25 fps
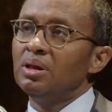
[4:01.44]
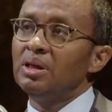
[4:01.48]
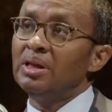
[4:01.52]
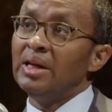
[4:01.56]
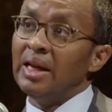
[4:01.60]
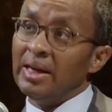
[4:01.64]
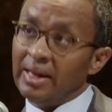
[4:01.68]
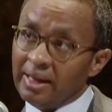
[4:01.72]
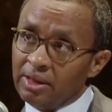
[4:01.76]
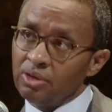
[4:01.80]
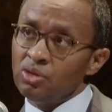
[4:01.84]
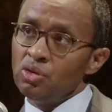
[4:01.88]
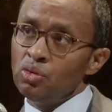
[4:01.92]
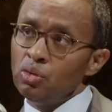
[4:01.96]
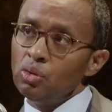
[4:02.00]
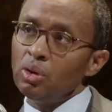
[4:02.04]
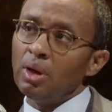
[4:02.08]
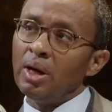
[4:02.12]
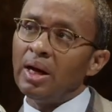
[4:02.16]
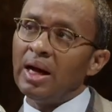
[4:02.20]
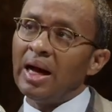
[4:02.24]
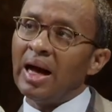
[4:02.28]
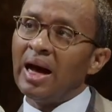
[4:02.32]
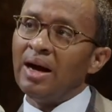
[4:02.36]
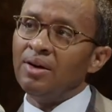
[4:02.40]
La
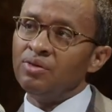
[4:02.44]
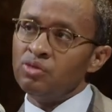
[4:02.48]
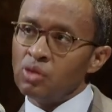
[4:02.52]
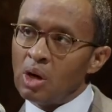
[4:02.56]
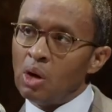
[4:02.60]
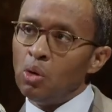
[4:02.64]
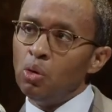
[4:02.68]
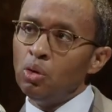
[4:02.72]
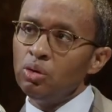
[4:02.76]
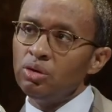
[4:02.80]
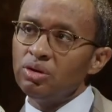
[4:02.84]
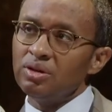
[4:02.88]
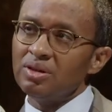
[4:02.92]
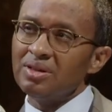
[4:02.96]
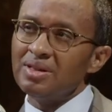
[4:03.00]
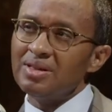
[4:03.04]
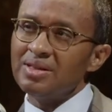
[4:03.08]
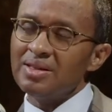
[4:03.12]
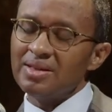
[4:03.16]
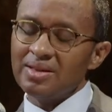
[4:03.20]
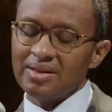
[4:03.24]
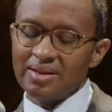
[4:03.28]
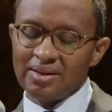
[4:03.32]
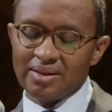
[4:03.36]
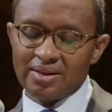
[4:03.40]
lecture à voix haute,
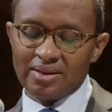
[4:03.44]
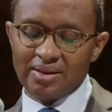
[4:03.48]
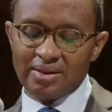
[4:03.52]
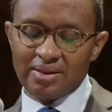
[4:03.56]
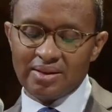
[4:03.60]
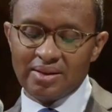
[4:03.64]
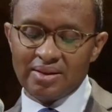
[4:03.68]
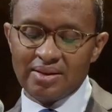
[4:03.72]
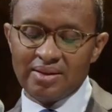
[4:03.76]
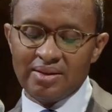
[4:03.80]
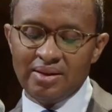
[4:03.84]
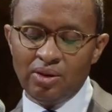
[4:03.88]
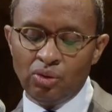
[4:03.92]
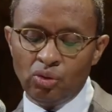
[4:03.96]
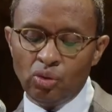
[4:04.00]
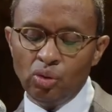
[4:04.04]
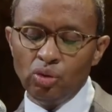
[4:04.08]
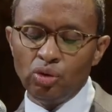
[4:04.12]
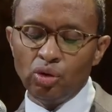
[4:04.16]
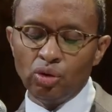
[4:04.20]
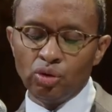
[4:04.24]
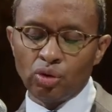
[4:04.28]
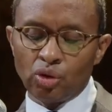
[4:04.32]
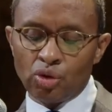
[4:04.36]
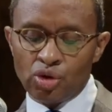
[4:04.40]
c'est
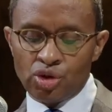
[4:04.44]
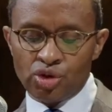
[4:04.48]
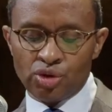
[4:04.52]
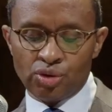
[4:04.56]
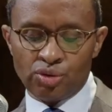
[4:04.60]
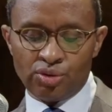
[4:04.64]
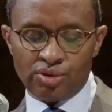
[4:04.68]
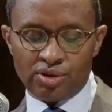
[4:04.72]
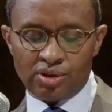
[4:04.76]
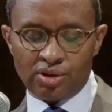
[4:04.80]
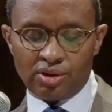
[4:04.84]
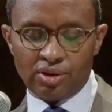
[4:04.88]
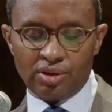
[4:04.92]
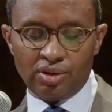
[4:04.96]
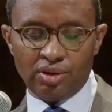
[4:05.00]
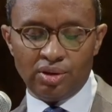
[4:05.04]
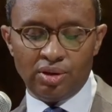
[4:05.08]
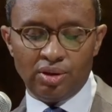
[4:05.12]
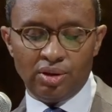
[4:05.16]
tout autre chose.